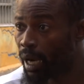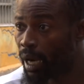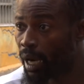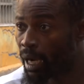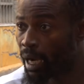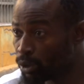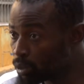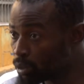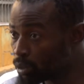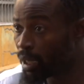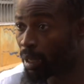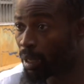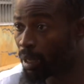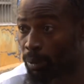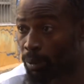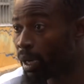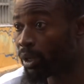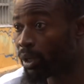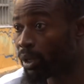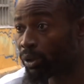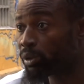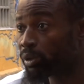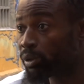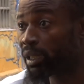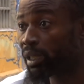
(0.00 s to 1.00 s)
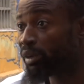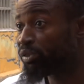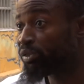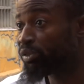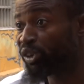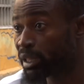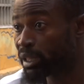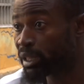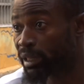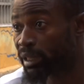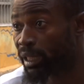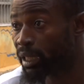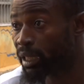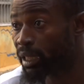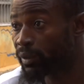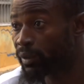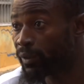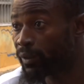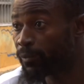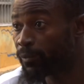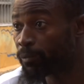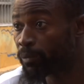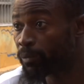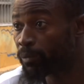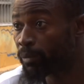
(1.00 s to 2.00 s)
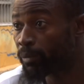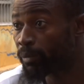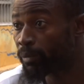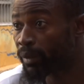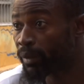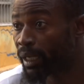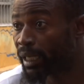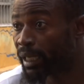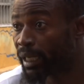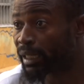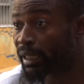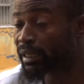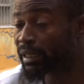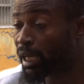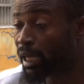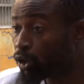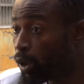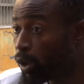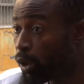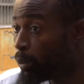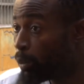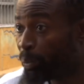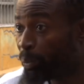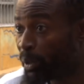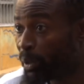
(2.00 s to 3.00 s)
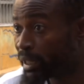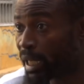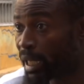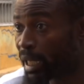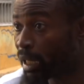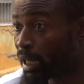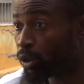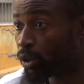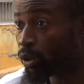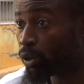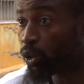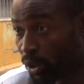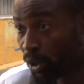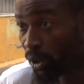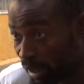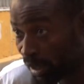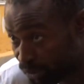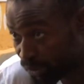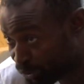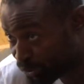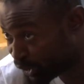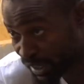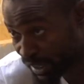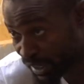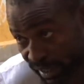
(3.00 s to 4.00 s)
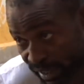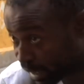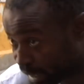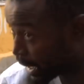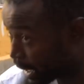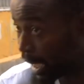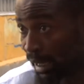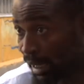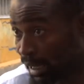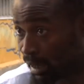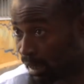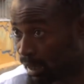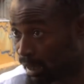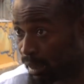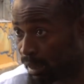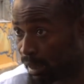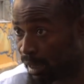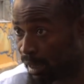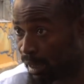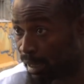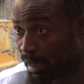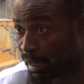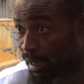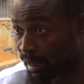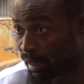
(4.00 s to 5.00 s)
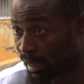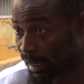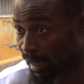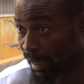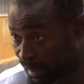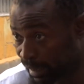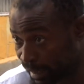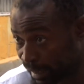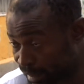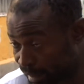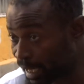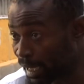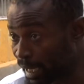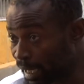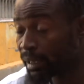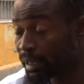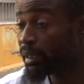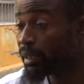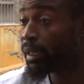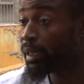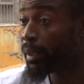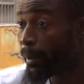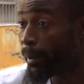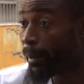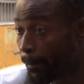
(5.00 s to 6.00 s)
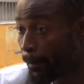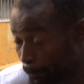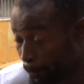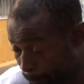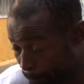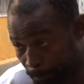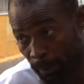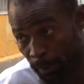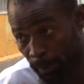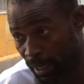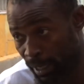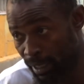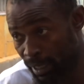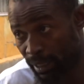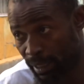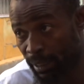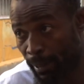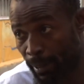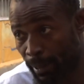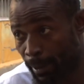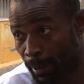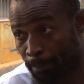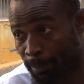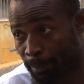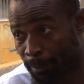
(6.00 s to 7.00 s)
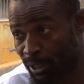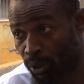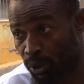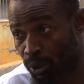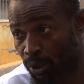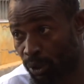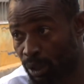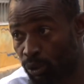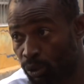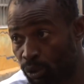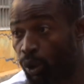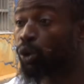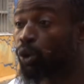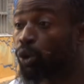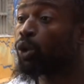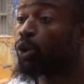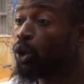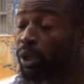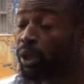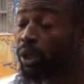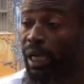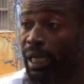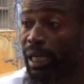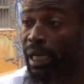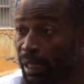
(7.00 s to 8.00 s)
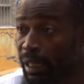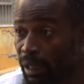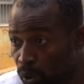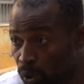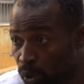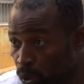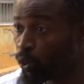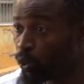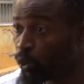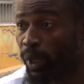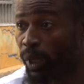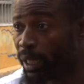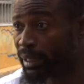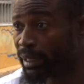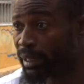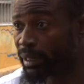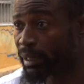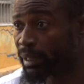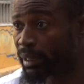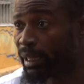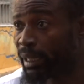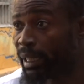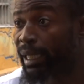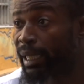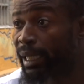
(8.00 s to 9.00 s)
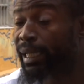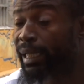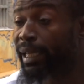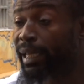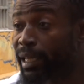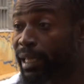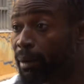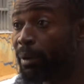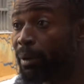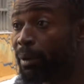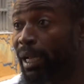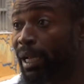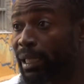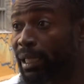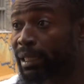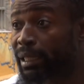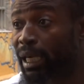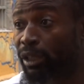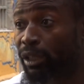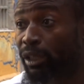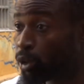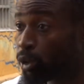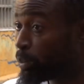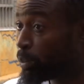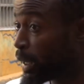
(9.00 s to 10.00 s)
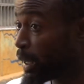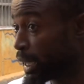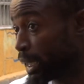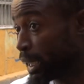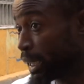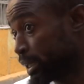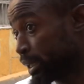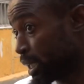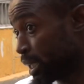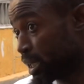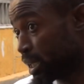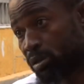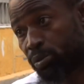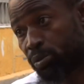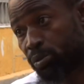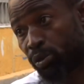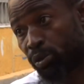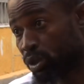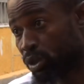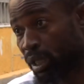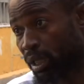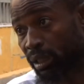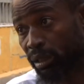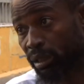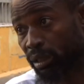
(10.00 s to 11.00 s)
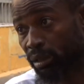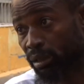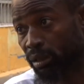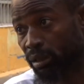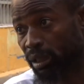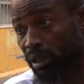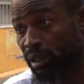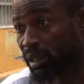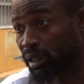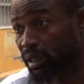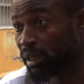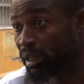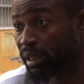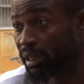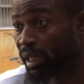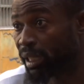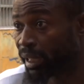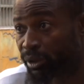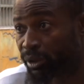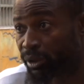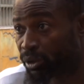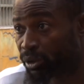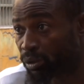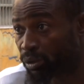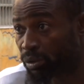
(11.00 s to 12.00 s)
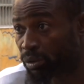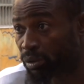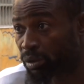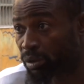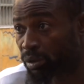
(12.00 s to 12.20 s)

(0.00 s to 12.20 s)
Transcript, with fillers: Hay un abogado de defensa que está compinchado con el fiscal, que te están eh, presionando, con el juez que lleva el caso para que te expulsan y sin derechos